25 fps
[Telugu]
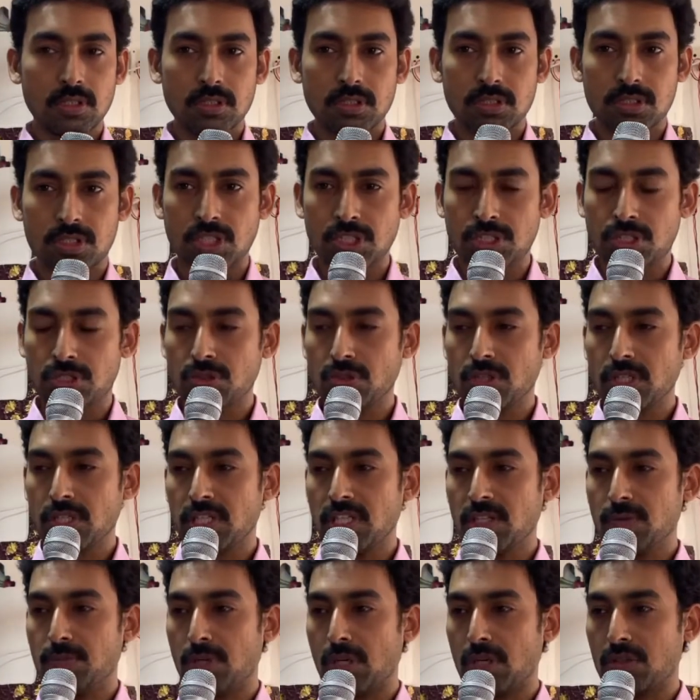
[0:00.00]
శిష్యుడికి
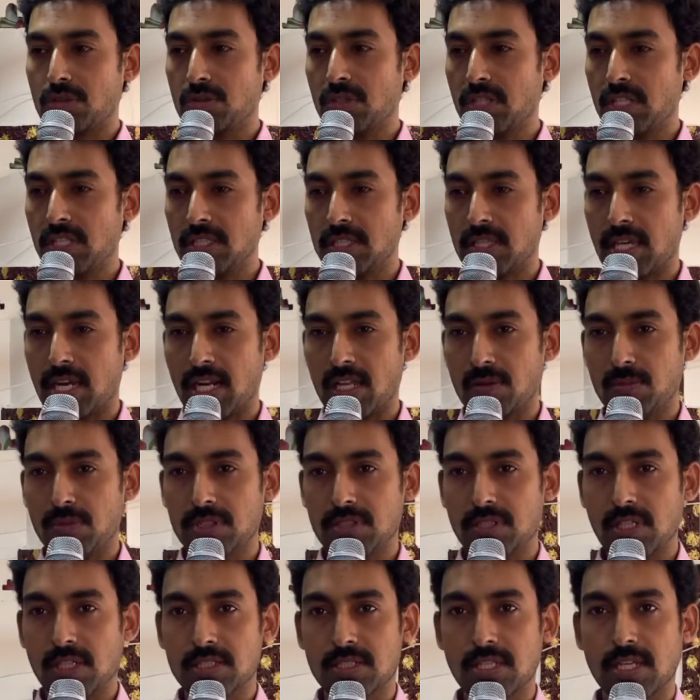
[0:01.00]
భక్తుడికి తేడా మీకు
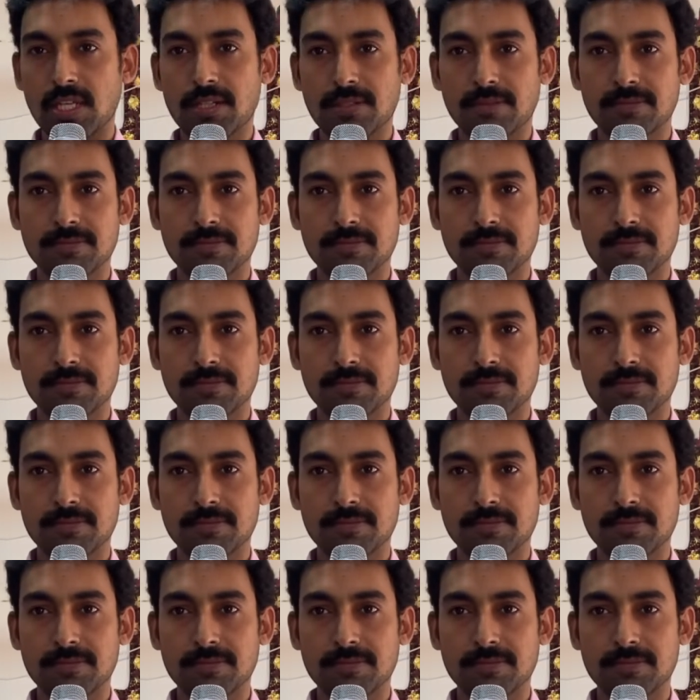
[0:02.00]
తెలుసా